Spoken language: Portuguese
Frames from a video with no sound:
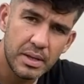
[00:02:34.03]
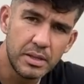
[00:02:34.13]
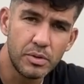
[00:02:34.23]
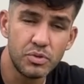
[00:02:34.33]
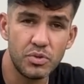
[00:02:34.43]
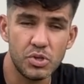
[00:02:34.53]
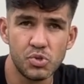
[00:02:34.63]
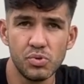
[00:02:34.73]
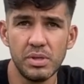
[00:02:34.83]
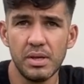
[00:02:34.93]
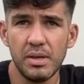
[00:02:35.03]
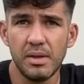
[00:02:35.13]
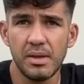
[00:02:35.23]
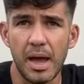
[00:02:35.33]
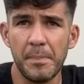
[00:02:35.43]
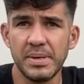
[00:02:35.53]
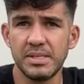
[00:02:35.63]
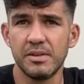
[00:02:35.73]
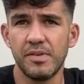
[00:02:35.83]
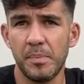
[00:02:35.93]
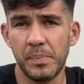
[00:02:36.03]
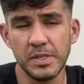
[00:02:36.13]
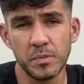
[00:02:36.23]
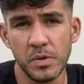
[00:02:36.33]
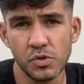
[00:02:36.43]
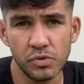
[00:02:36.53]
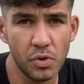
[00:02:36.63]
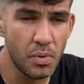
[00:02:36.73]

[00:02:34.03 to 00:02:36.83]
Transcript: então isso ajuda a preservar principalmente o teu